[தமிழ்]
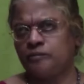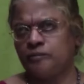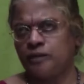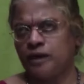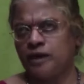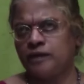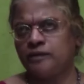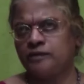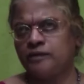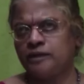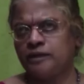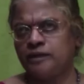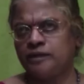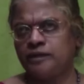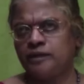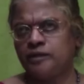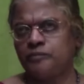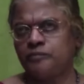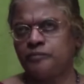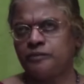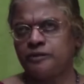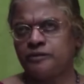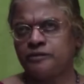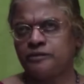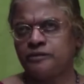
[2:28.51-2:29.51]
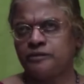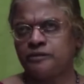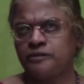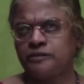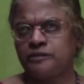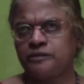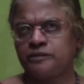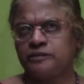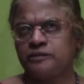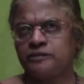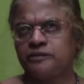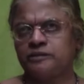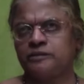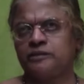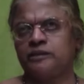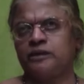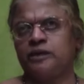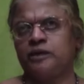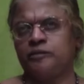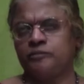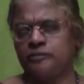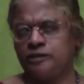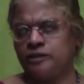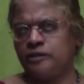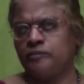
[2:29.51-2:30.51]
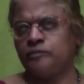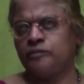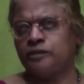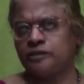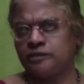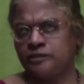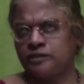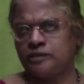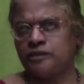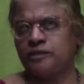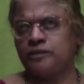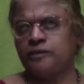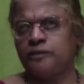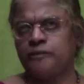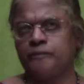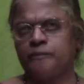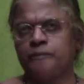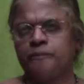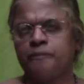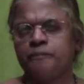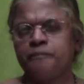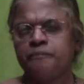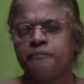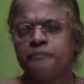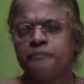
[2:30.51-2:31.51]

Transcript: மாறுதலை ஏற்படுத்துகின்றது அப்படின்னு நமக்கு தெரியணும்